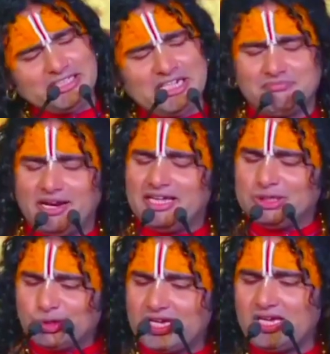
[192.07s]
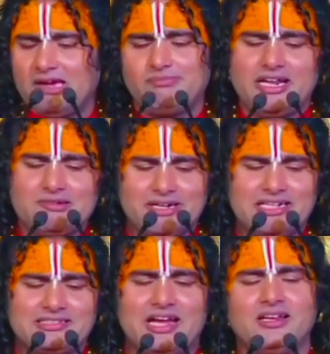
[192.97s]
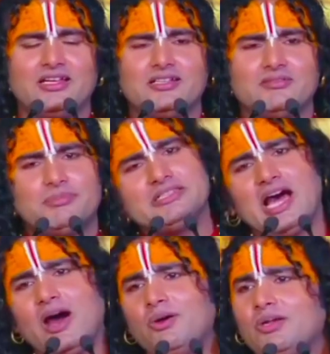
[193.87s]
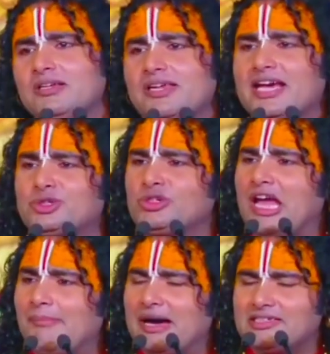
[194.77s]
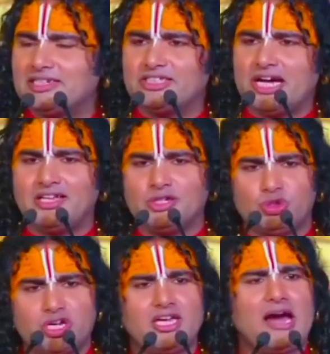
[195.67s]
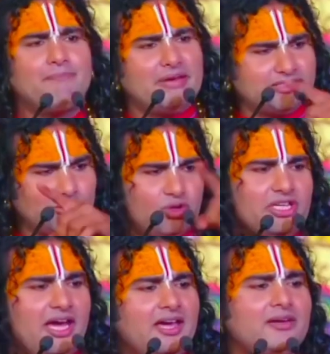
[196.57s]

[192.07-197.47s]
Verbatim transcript: हम बड़े दुखी हैं बड़े परेशान बताओ क्या सुदामा से ज्यादा दुखी आप में से कोई है